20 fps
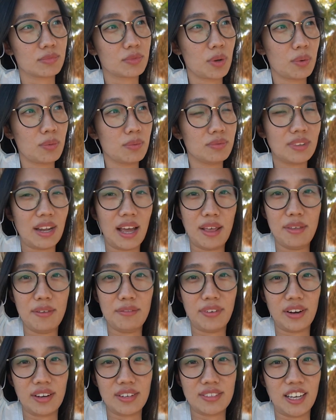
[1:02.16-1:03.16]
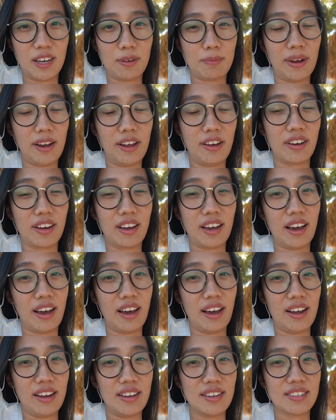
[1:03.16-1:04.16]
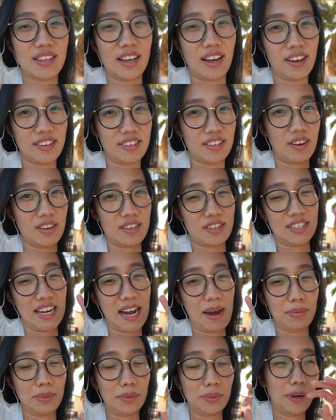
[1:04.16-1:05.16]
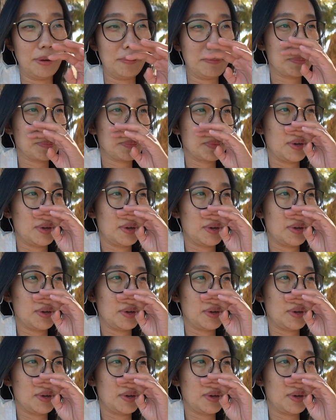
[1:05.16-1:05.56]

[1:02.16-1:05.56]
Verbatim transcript: 东南方向吧，要开三个小时，差不多。